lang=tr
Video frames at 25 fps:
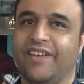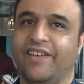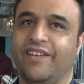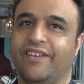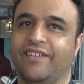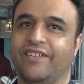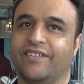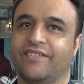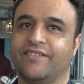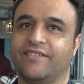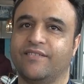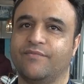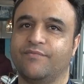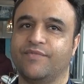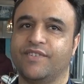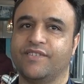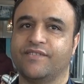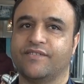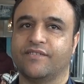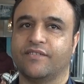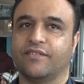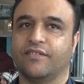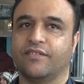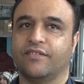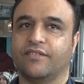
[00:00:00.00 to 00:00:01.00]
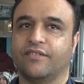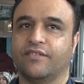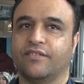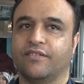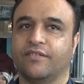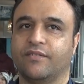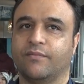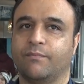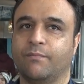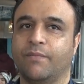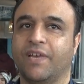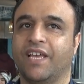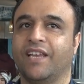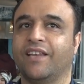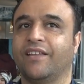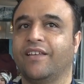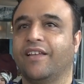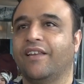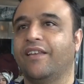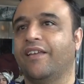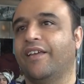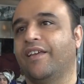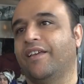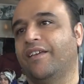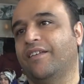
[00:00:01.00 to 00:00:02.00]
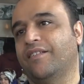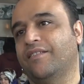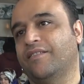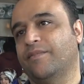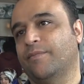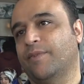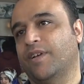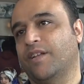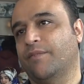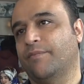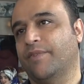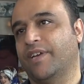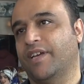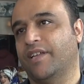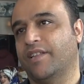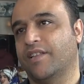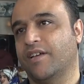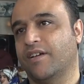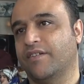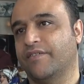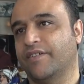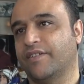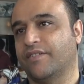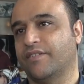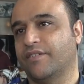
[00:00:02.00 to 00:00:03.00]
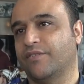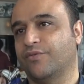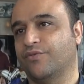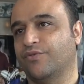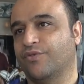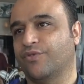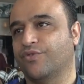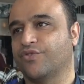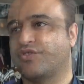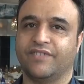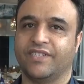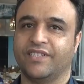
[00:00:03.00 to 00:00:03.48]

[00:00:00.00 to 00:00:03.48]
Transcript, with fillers: Herkesi biz e, belgeli eğitim almaya davet ediyoruz.